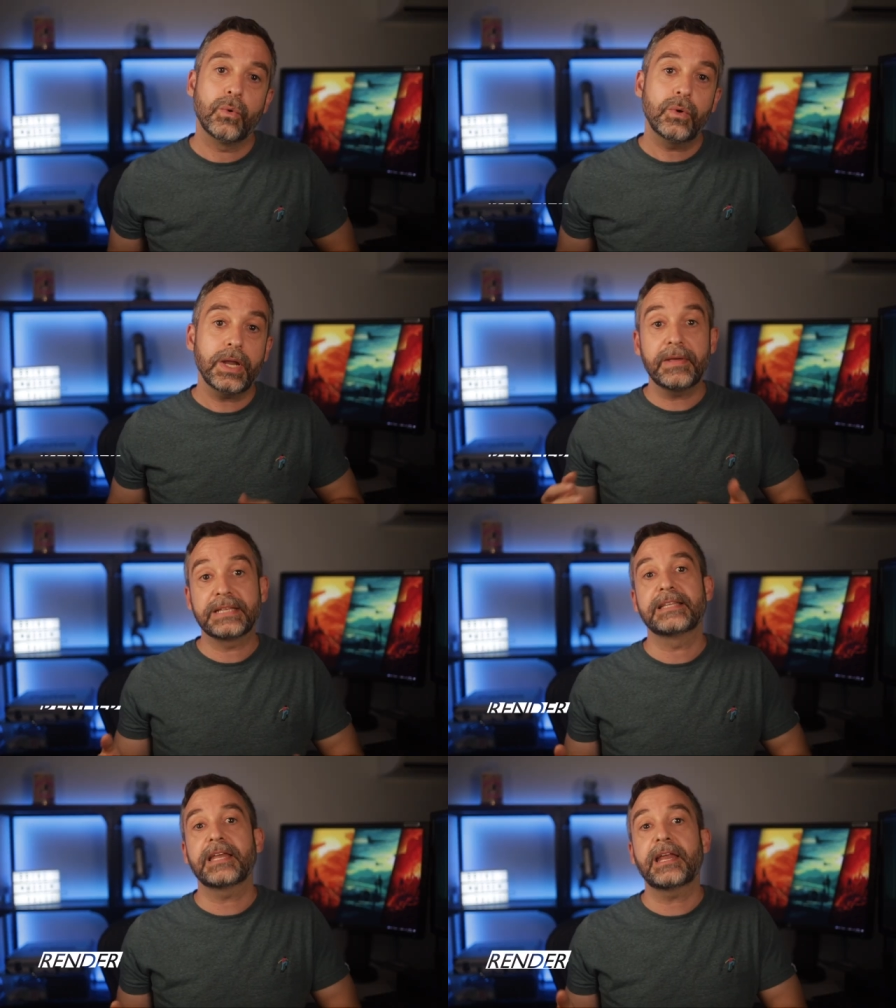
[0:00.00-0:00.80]
Una
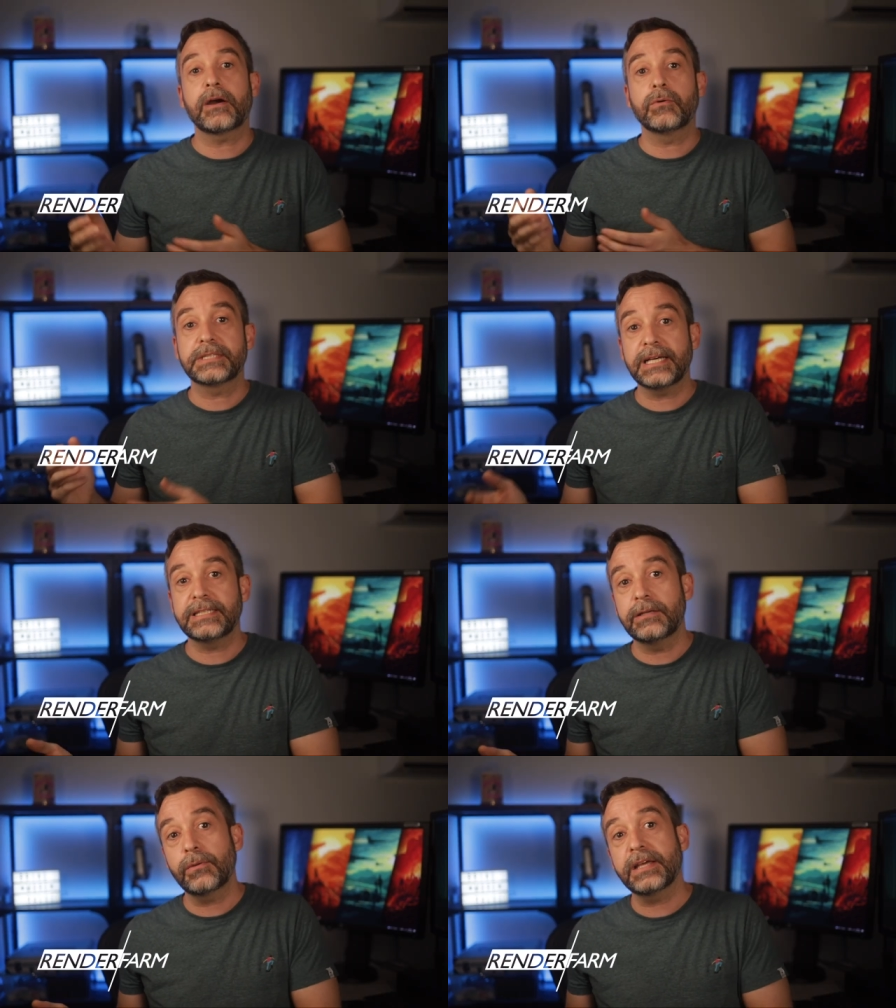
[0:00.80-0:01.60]
vez se tienen
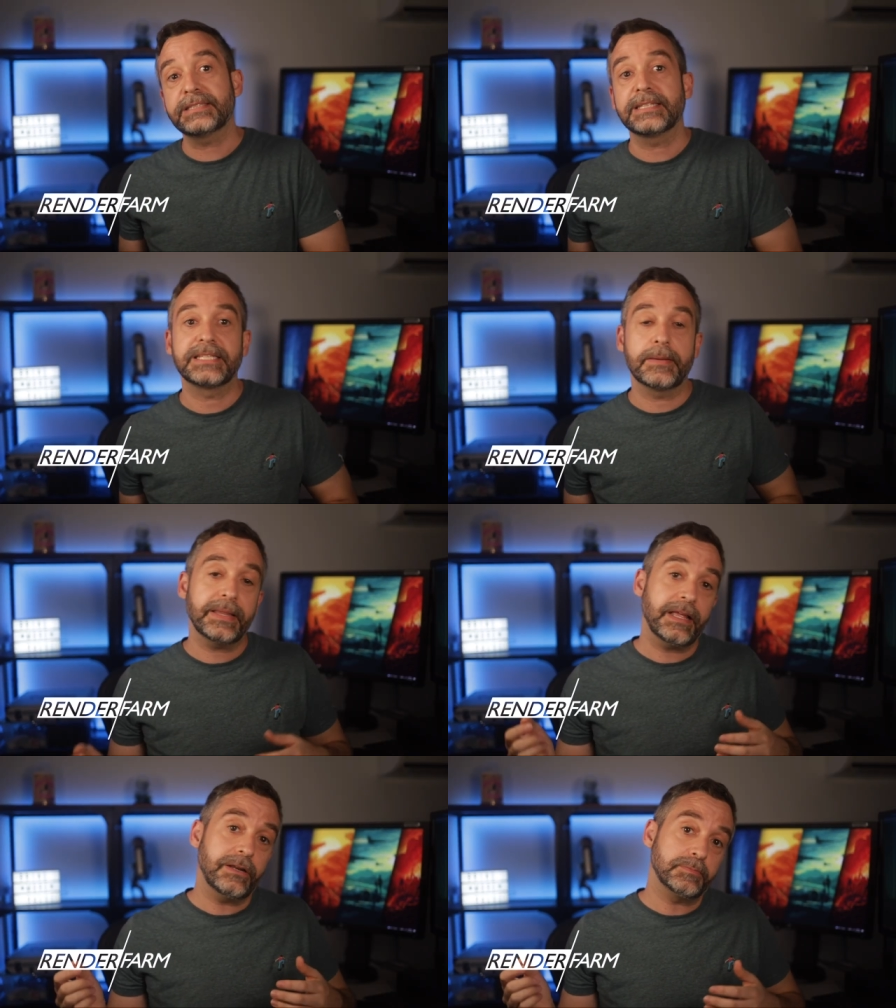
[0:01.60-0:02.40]
ajustadas las luces, se
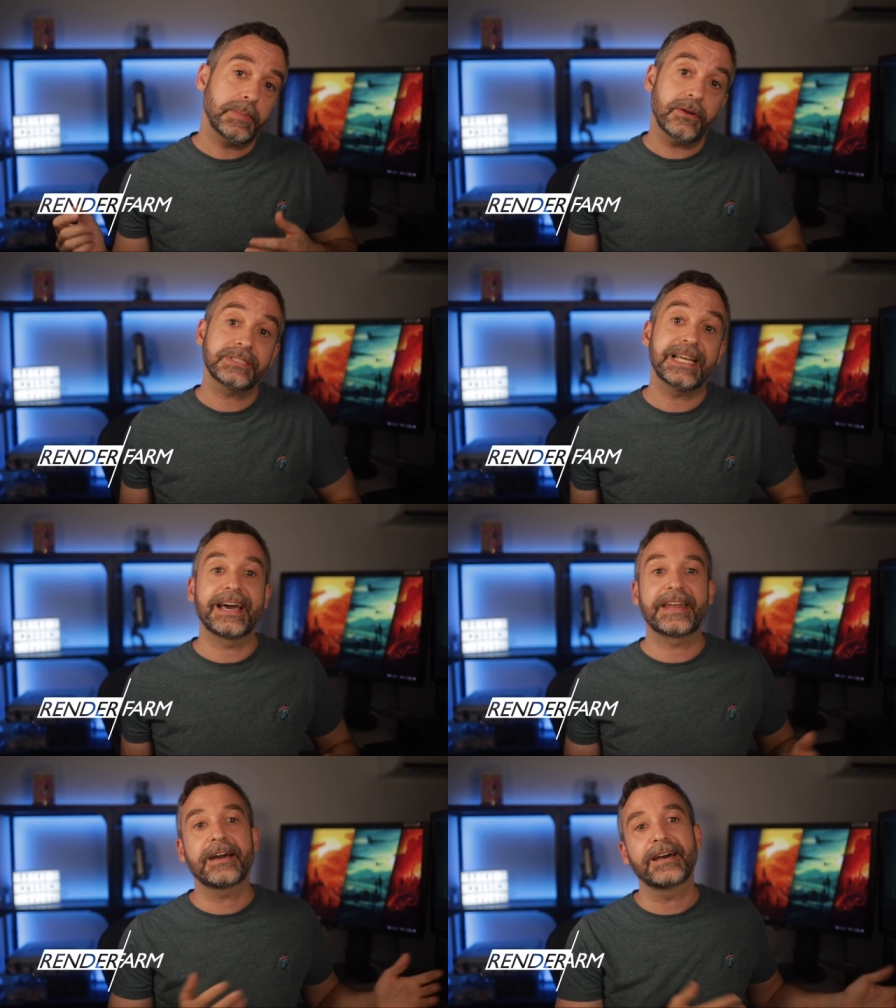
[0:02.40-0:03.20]
mandan los planos a
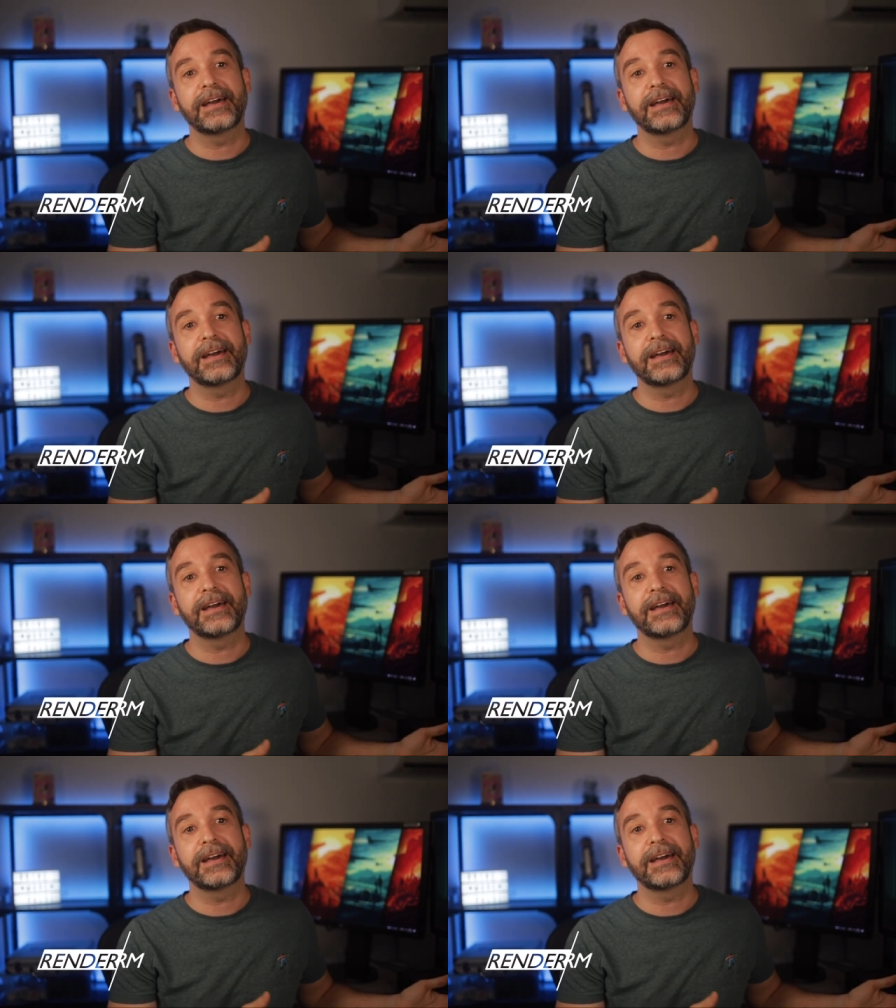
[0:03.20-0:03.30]
la granja